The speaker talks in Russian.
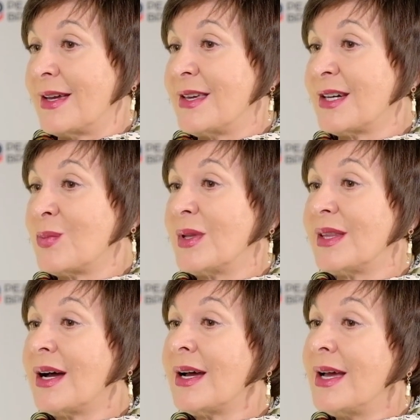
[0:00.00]
их
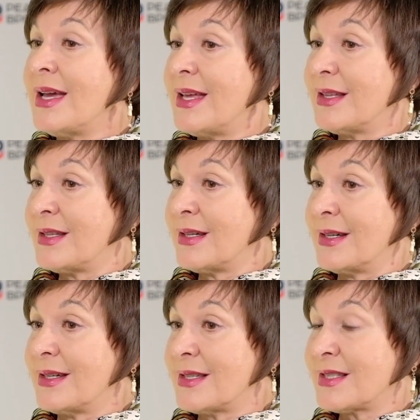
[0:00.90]
имена –
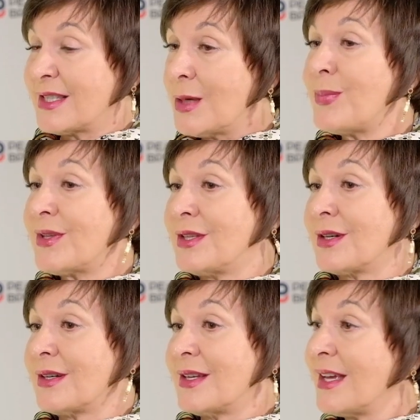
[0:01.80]
это
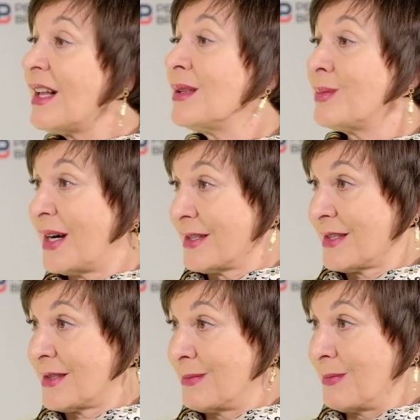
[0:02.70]
Скипетр и
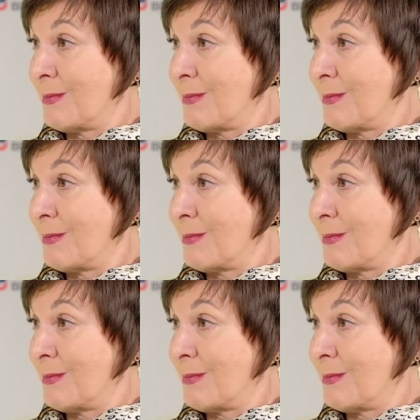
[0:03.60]
Алмаз –